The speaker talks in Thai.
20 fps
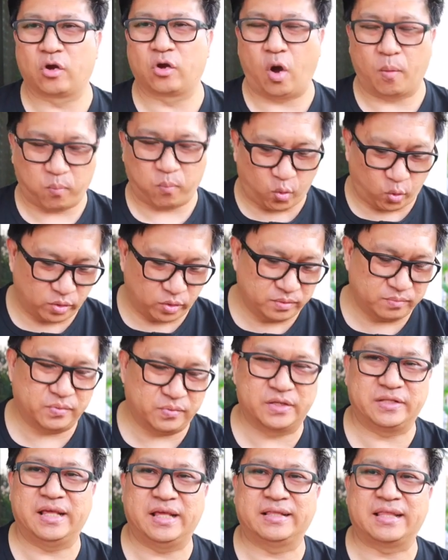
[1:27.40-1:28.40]
ขอบคุณป
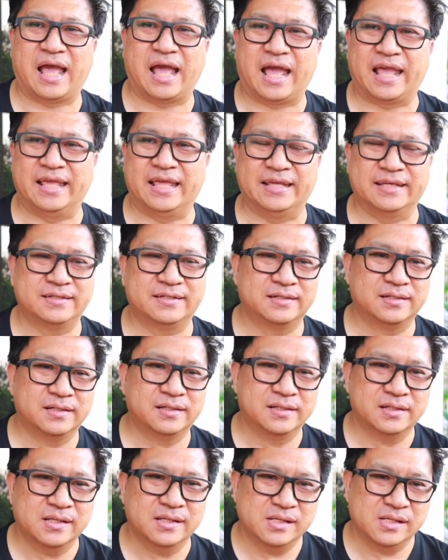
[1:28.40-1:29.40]
ระเทศไทย
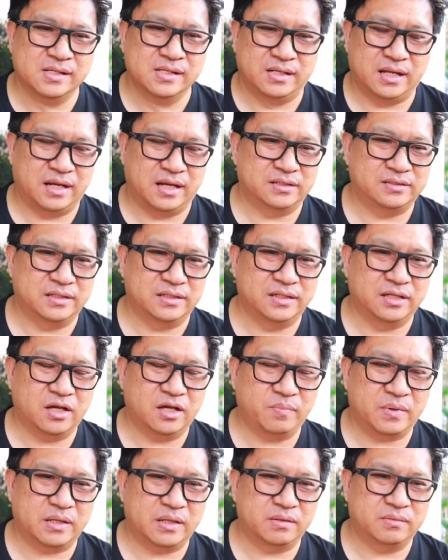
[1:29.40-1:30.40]
เนี่ยสิ่งนี้
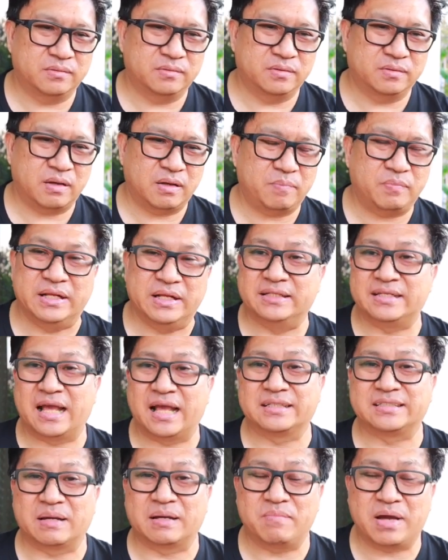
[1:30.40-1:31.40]
ก็เป็นพระปรีชา
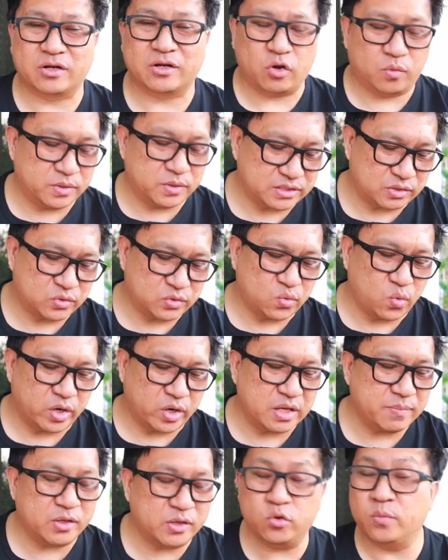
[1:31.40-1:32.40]
สามารถของพระเจ้าอยู่หัว
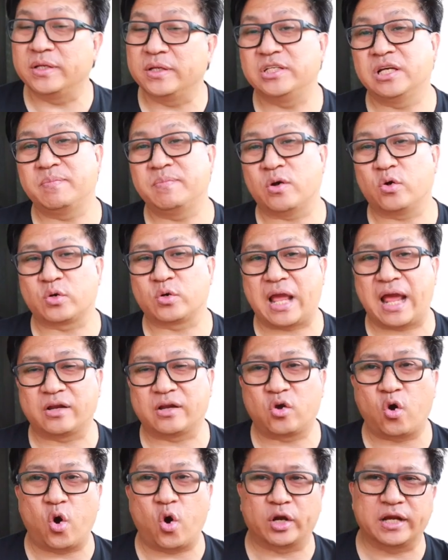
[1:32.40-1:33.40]
เดี๋ยวมาดูมาเชิงปรากฏการ
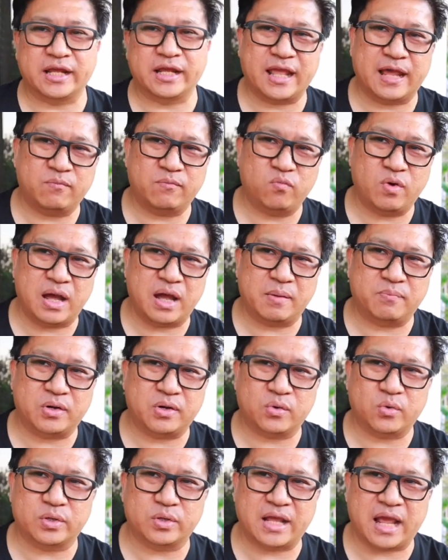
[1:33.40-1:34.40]
ณ์ก่อนนะครับว่าป
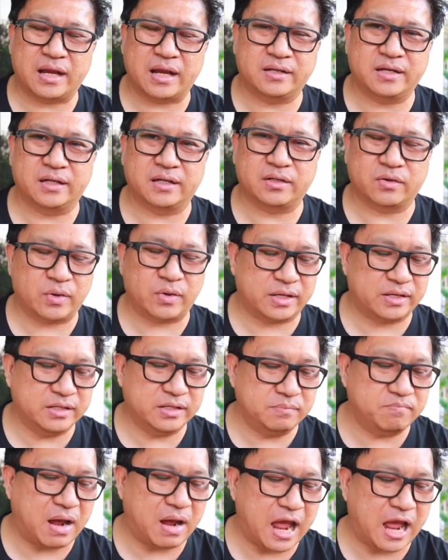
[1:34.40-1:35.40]
รากฏการณ์เกิดอะไร
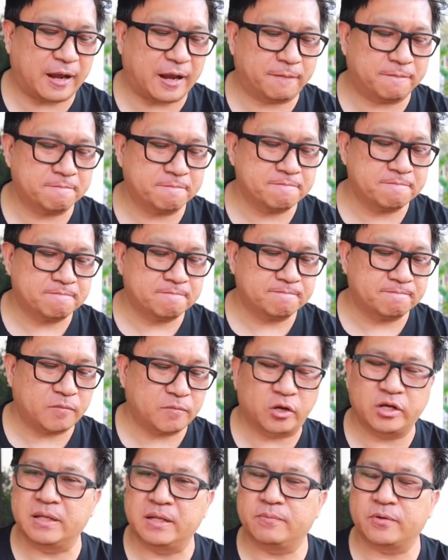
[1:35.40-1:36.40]
ขึ้นบ้างต
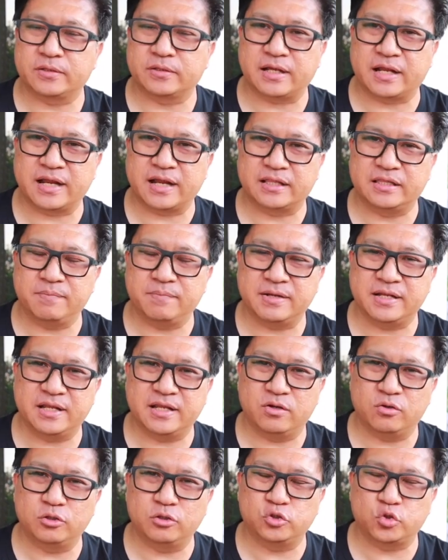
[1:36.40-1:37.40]
อนนี้ประธานาธิบดี
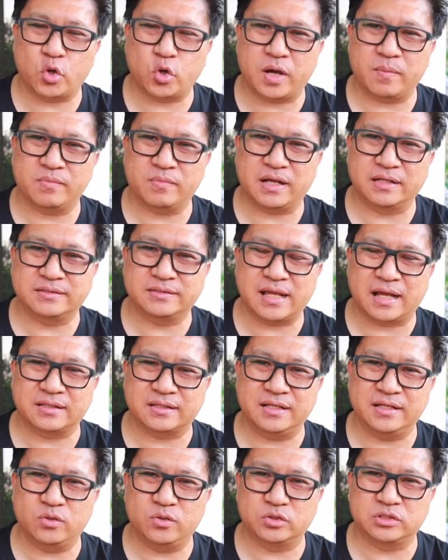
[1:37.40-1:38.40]
โดนัลด์ทรัมป์หลังจาก
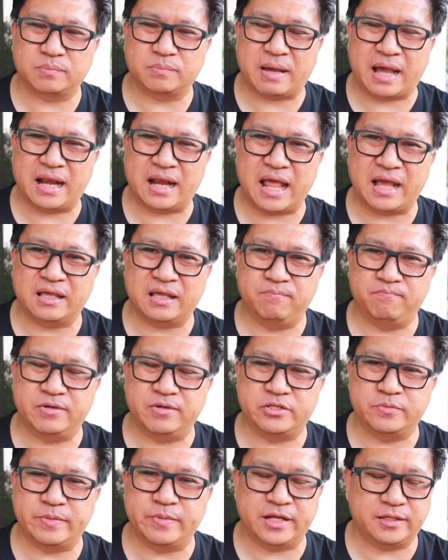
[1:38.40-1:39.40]
ที่โดนสภาล่าง
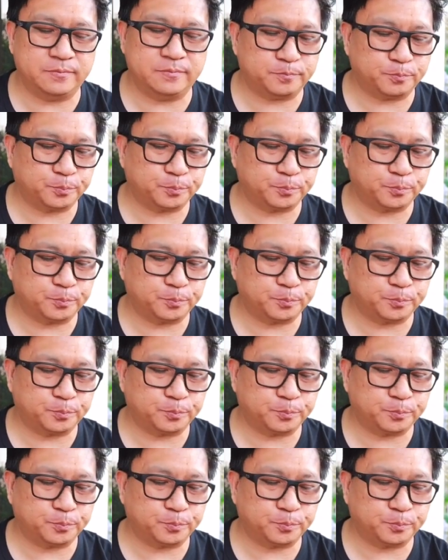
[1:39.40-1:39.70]
impeachment